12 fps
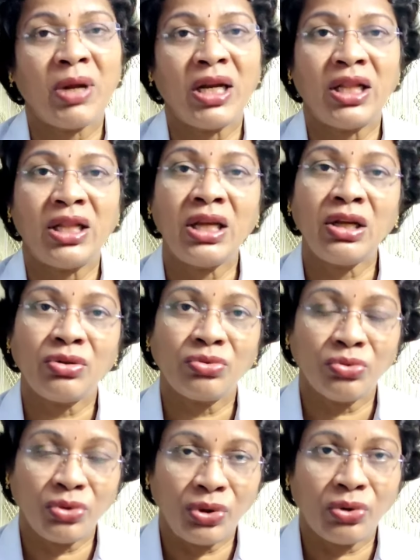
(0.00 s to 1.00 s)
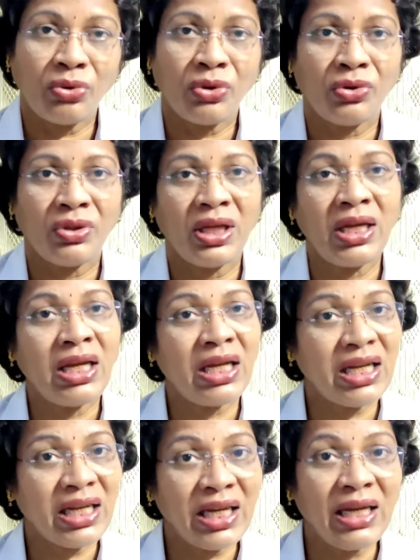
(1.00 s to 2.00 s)
రావడం అనేది ఉంటూ
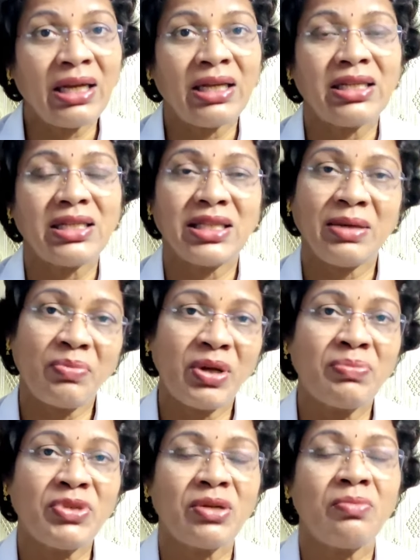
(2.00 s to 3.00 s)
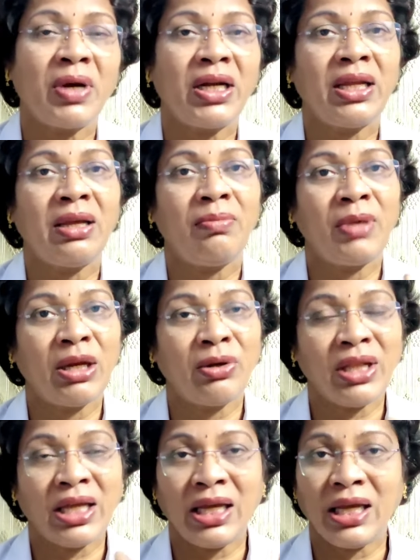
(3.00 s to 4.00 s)
ఉంటుంది ఈ సిమ్టమ్స్ని బట్టి
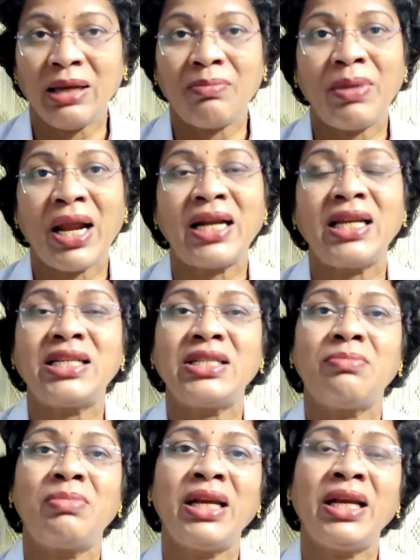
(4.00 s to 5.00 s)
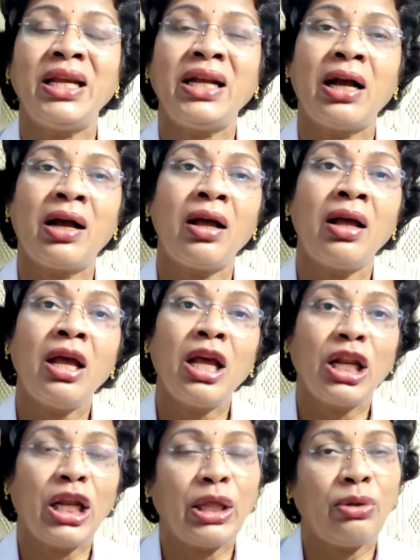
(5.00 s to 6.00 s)
మీరు ఇది ఇంప్లాంటేషన్ బ్లీడింగా
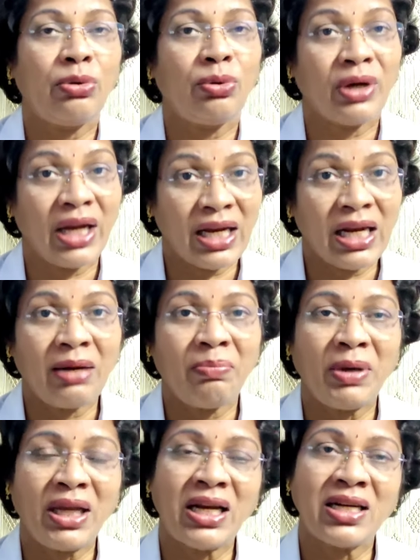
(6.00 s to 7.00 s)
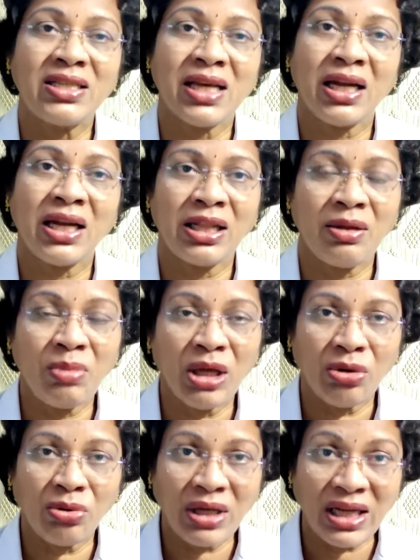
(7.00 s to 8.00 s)
లేదు రెగ్యులర్ పీరియడ్స్
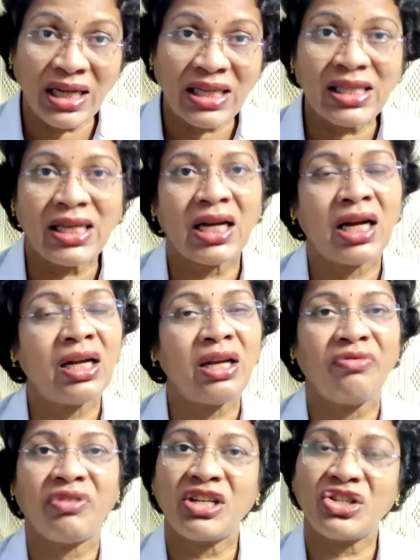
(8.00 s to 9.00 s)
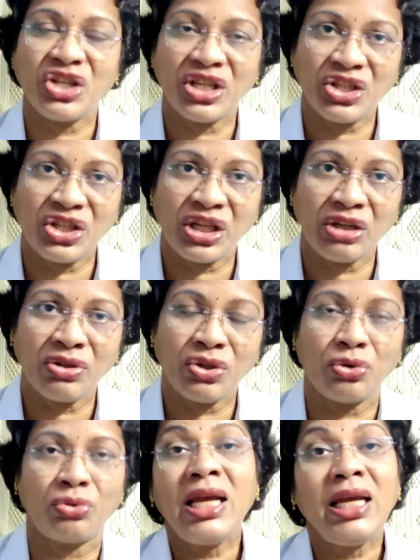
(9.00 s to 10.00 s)
అనేది మీరు ఈజీగా డిఫరెన్షియేట్
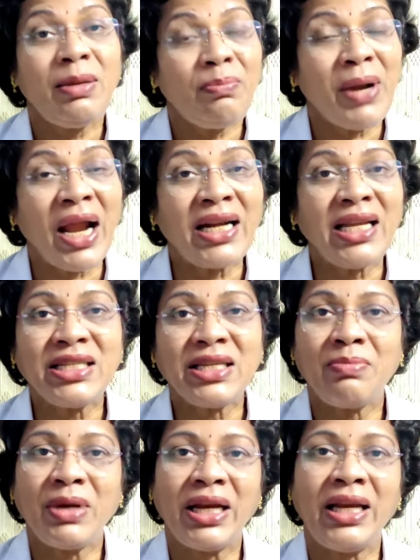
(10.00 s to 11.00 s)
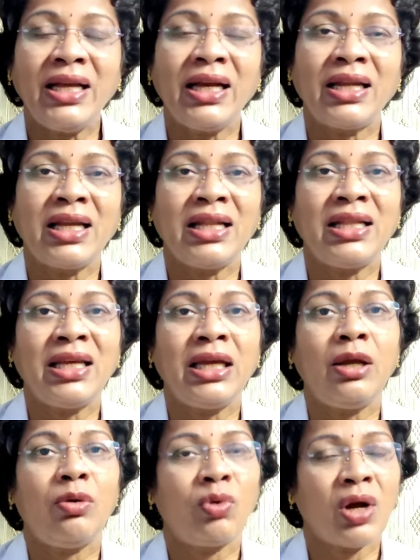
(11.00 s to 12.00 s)
చేయవచ్చు ఇంప్లాంటేషన్ బ్లీడింగ్
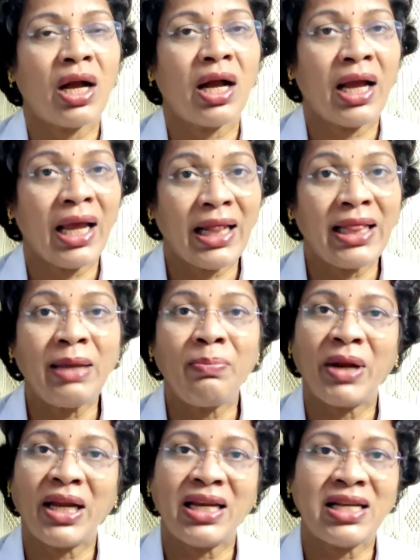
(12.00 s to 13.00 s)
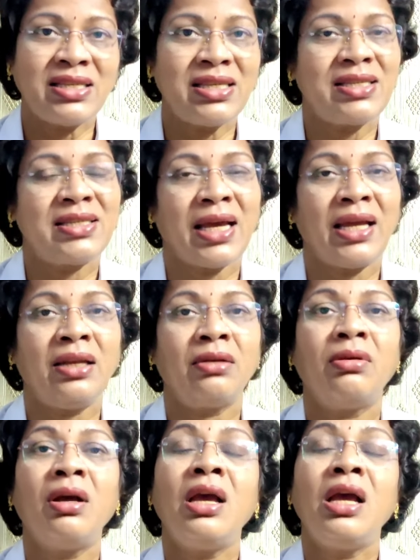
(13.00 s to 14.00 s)
అనేది ఒక హెల్దీ ప్రెగ్నెన్సీ
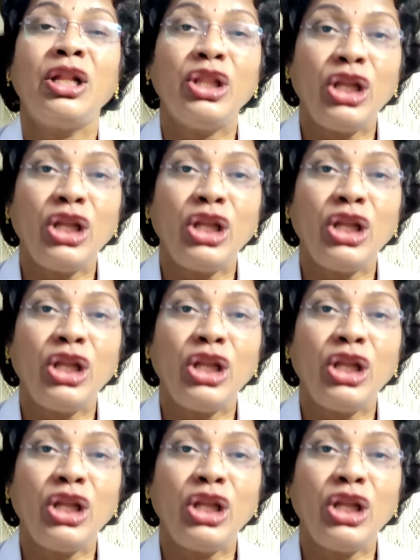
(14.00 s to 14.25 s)
సైన్